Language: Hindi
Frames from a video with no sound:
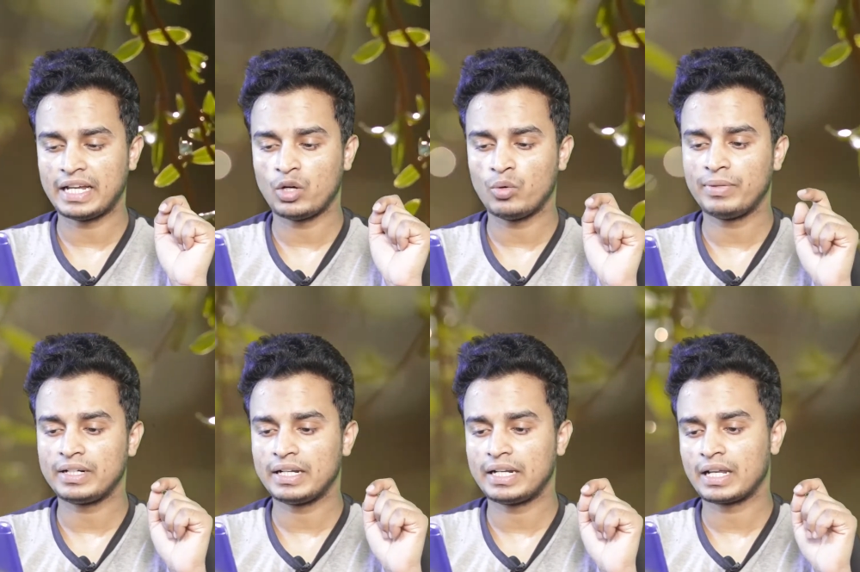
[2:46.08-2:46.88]
है
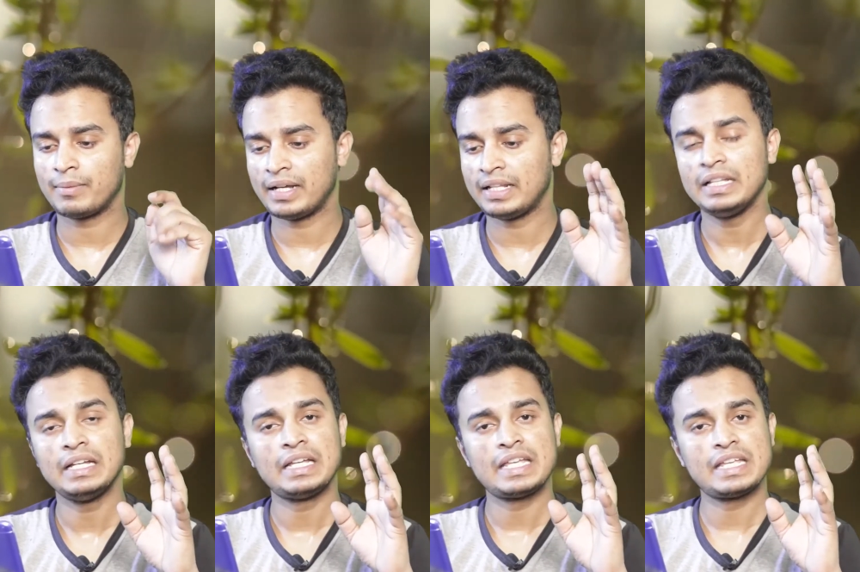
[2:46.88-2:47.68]
ओपन करने के बाद
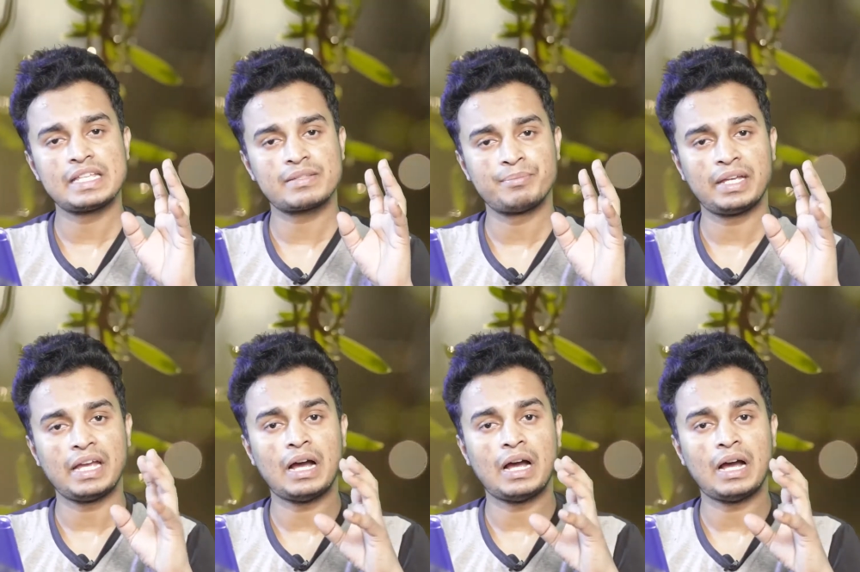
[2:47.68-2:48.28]
इसमें